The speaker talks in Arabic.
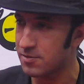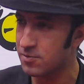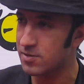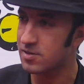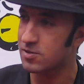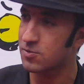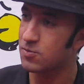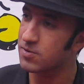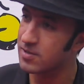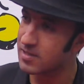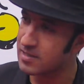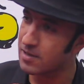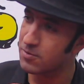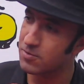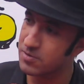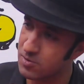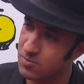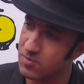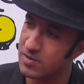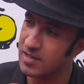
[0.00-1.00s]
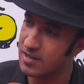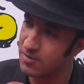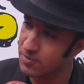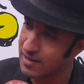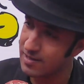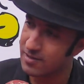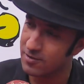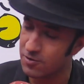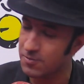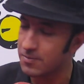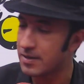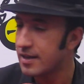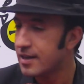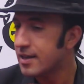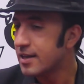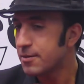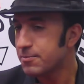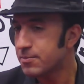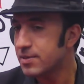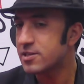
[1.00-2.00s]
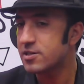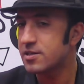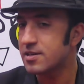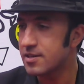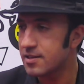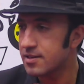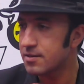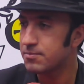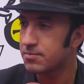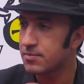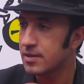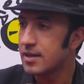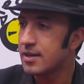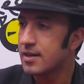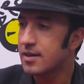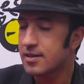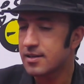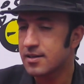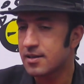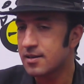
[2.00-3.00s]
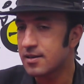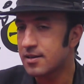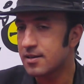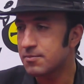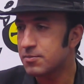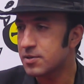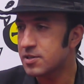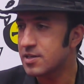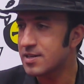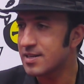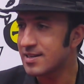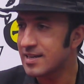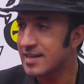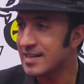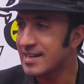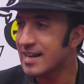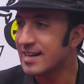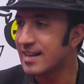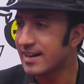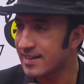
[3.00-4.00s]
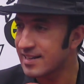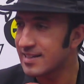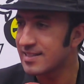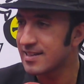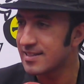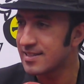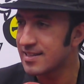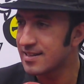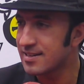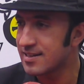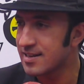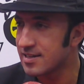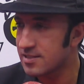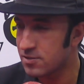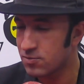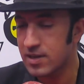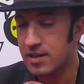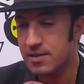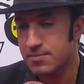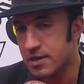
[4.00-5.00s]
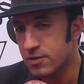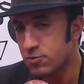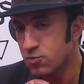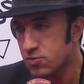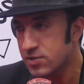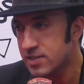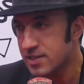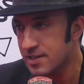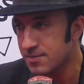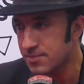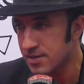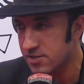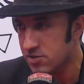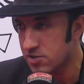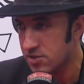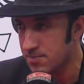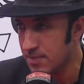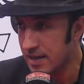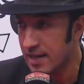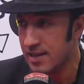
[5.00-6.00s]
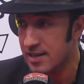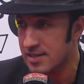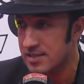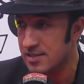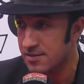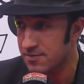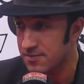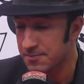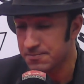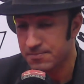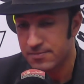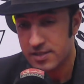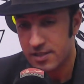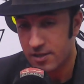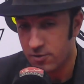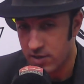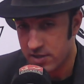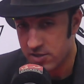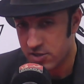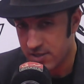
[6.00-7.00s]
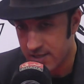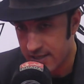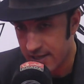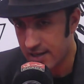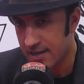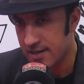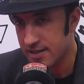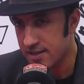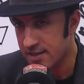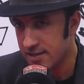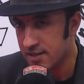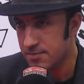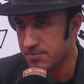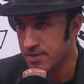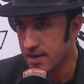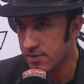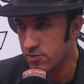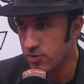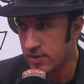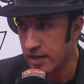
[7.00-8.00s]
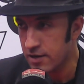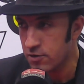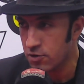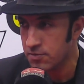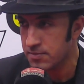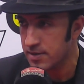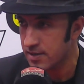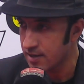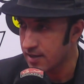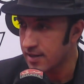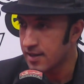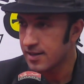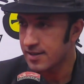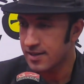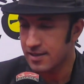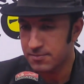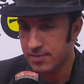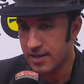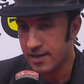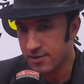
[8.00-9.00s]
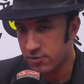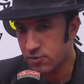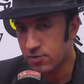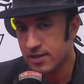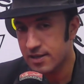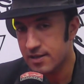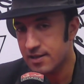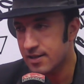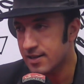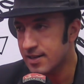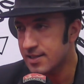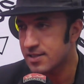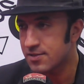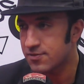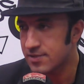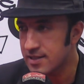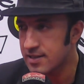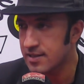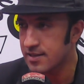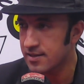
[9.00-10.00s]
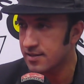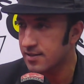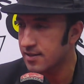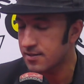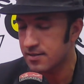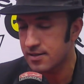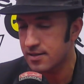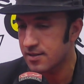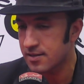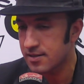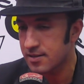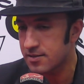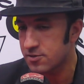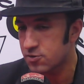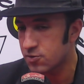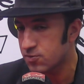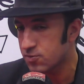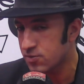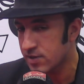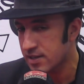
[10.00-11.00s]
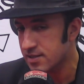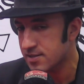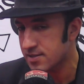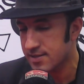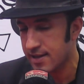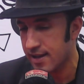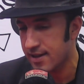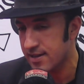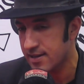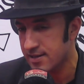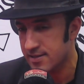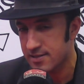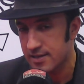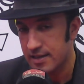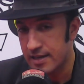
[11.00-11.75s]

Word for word: ويتصور تصور زوينين ويحطهم باش شحال ينال الرضا ديال الناس ولينا مهووسين بهذا الشيء مع الاسف وهذا الشيء كيخلينا كنبعدوا على العمق كنبعدوا على على التفكير كنشوفوا غير السطحيات